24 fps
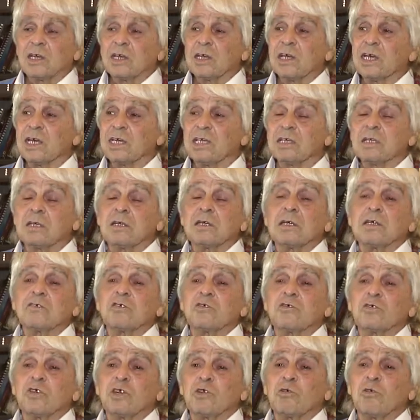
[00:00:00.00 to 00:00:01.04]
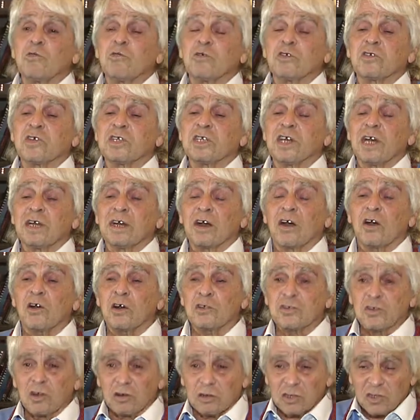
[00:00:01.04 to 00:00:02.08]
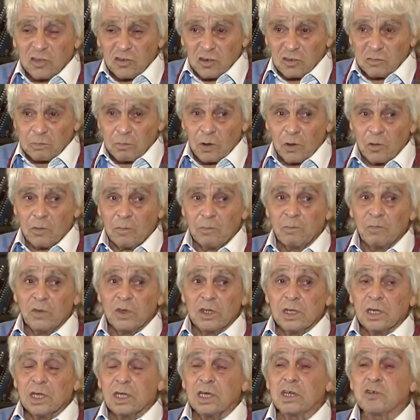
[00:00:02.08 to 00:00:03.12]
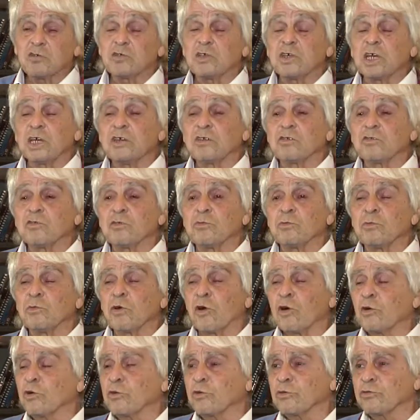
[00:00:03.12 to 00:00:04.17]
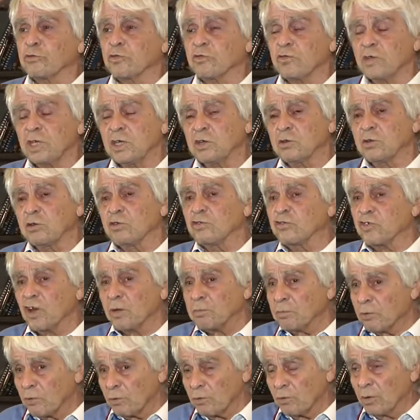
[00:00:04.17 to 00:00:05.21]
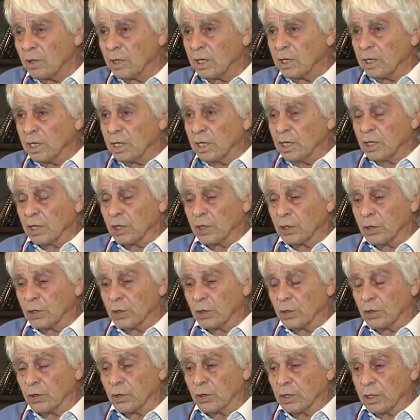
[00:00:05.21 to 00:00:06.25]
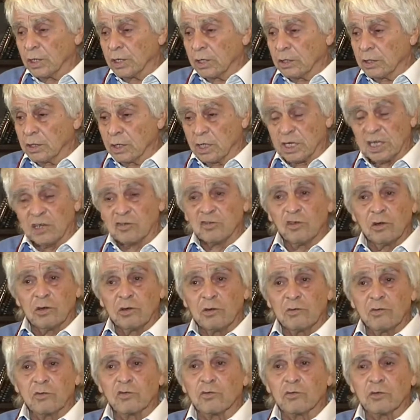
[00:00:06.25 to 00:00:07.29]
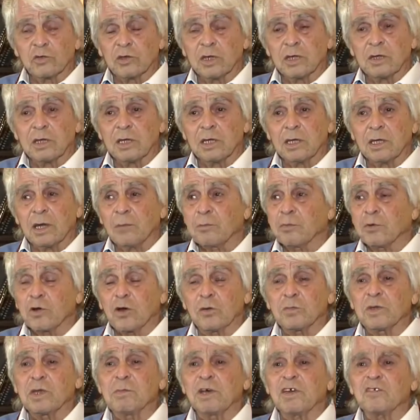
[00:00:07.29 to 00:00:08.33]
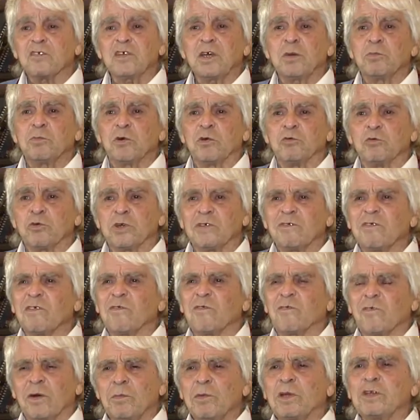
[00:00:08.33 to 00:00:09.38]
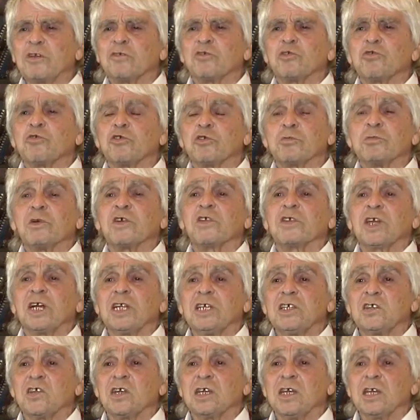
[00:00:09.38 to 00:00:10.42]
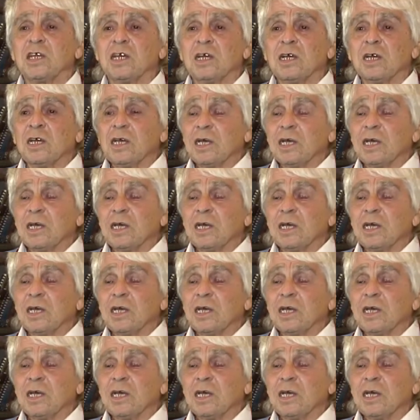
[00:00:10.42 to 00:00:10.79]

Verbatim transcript: et je découvre que c'est un grand enrichissement, et je, je me rends compte aussi que le Japon, euh, les gens sont un peu comme des martiens pour nous. Ils vivent vraiment dans une autre mentalité.